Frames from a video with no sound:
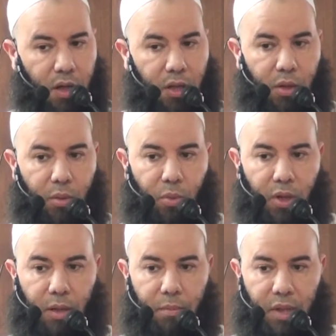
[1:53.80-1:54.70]
هدي
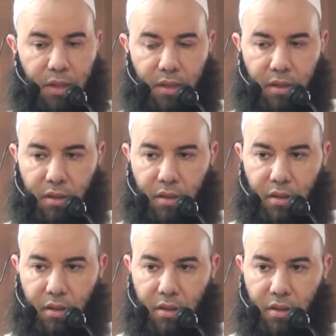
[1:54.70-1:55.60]
محمد
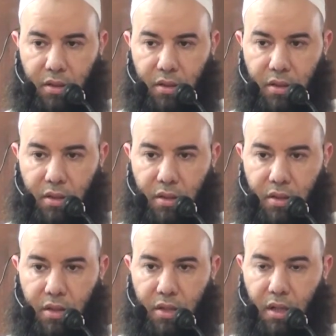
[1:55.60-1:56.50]

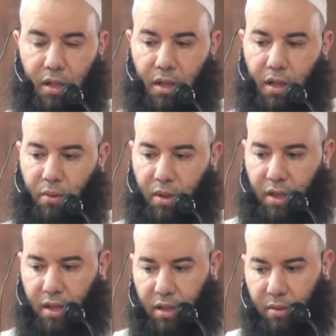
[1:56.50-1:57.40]
صلى الله
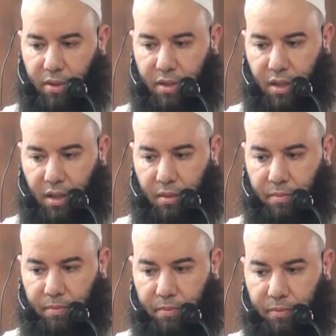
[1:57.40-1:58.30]
عليه
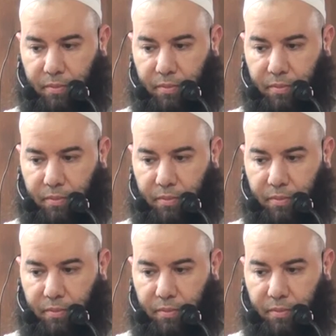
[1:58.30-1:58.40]
وسلم